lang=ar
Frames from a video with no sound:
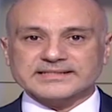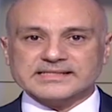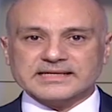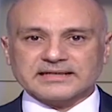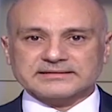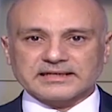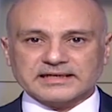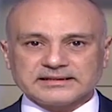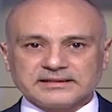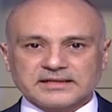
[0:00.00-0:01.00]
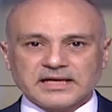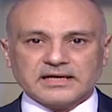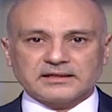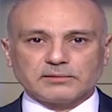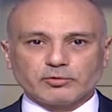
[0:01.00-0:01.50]
الساعة الأخير
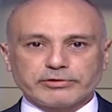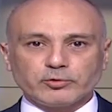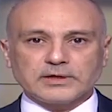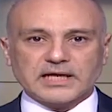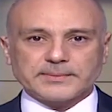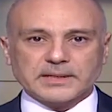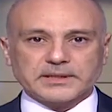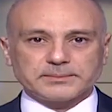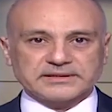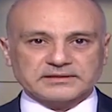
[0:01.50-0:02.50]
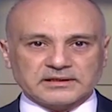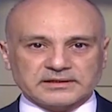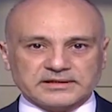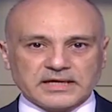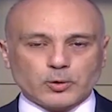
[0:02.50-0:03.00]
للمثول أمام البطار